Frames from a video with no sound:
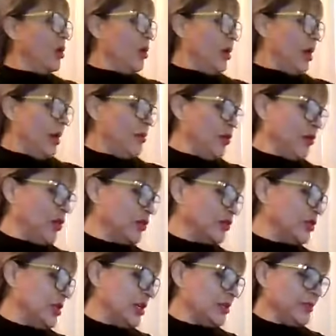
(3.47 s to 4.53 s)
Hola, muy buenos
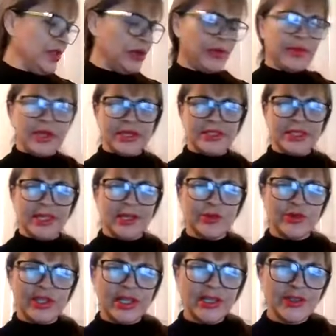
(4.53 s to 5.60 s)
días. Mi nombre es Irene
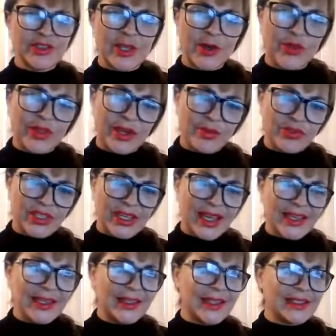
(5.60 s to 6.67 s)
Urias. Nos encontramos en
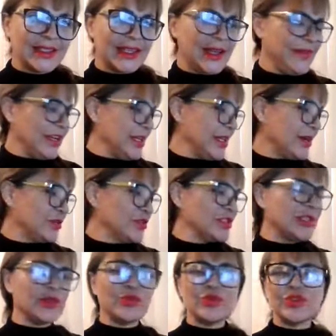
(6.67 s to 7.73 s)
calle Tercera, Avenida
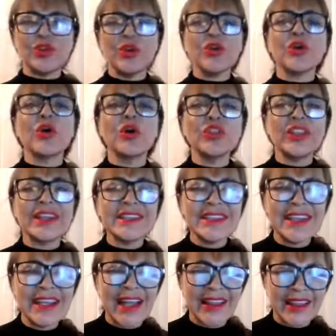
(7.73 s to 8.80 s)
Constitución, contra
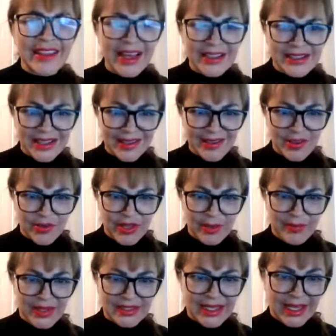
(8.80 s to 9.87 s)
esquina de DAX, dentro del
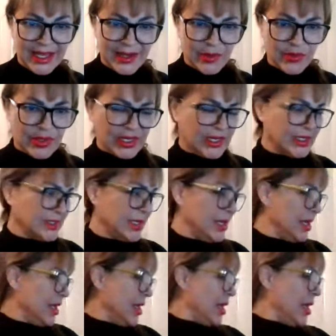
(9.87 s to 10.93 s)
pasaje Rodríguez.
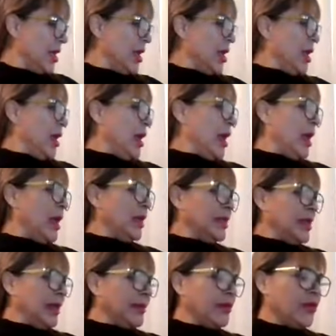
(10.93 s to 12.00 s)
El
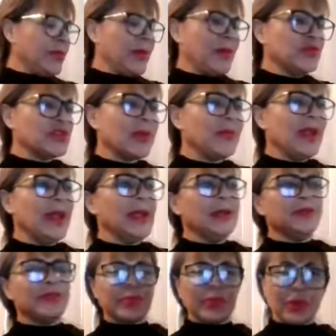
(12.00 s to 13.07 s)
día de hoy vamos a hablar
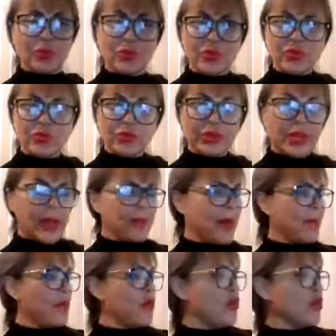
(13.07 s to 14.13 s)
un tema
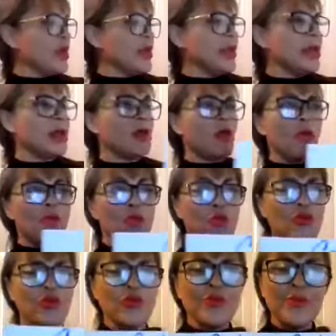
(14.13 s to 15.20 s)
muy
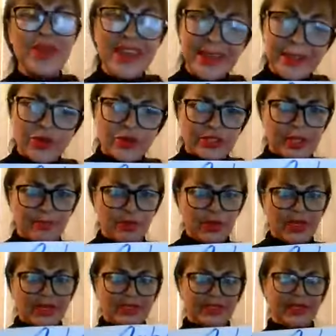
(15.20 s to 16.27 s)
común, un mito se puede
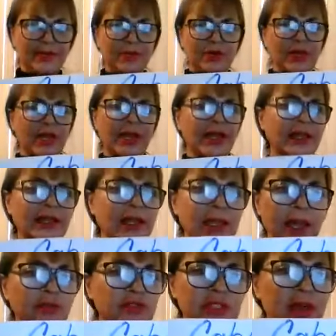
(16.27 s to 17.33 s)
decir, porque la gente ya
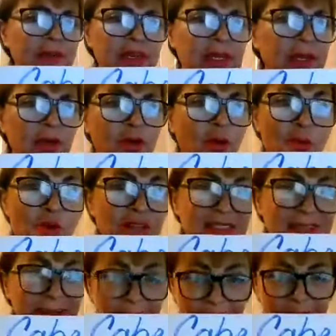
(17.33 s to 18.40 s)
no sabe cómo
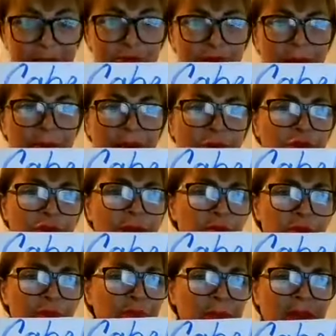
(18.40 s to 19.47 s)
hacerlo y es una pregunta
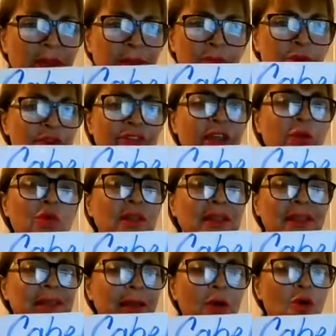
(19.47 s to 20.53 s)
muy, eh, muy frecuente
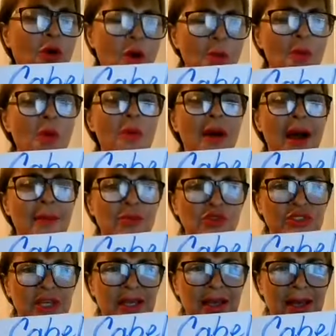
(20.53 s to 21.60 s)
de cómo
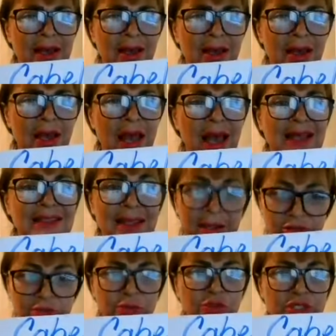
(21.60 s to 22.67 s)
vamos a hacer
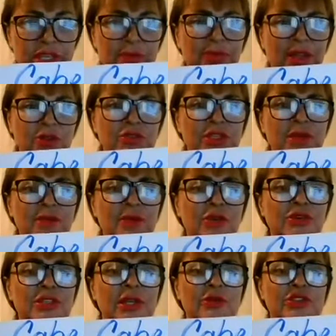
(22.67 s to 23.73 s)
los procedimientos
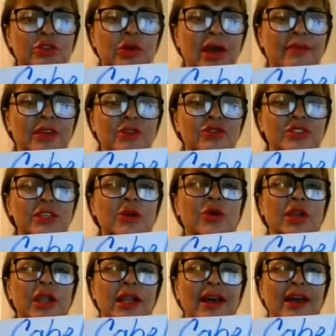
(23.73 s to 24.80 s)
químicos en nuestro cabello, si con
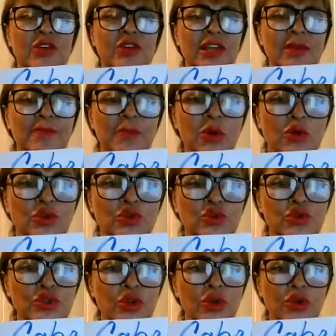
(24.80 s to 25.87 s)
el cabello limpio o
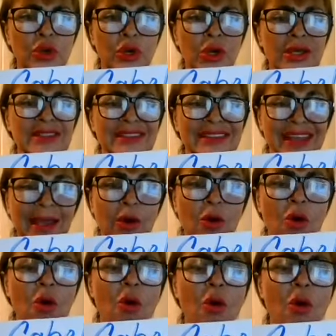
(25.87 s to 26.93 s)
sucio,
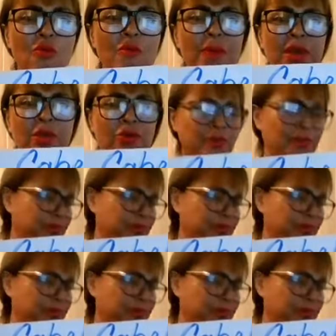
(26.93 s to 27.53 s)
seco o húmedo.